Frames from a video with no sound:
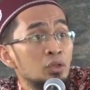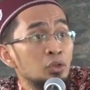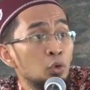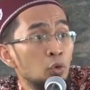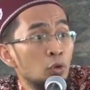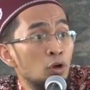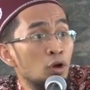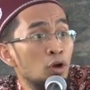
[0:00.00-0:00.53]

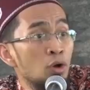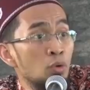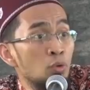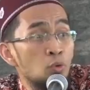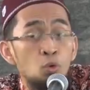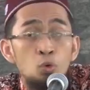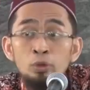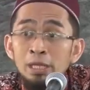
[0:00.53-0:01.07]

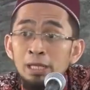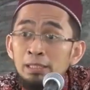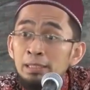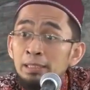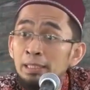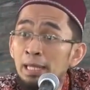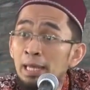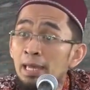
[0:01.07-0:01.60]
yuraunan
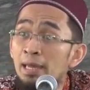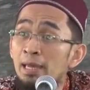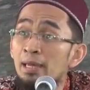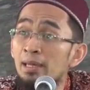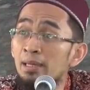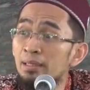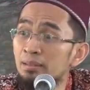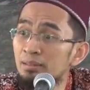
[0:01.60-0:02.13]

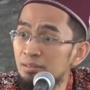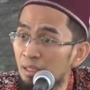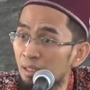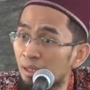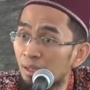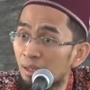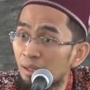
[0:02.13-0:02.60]
nasa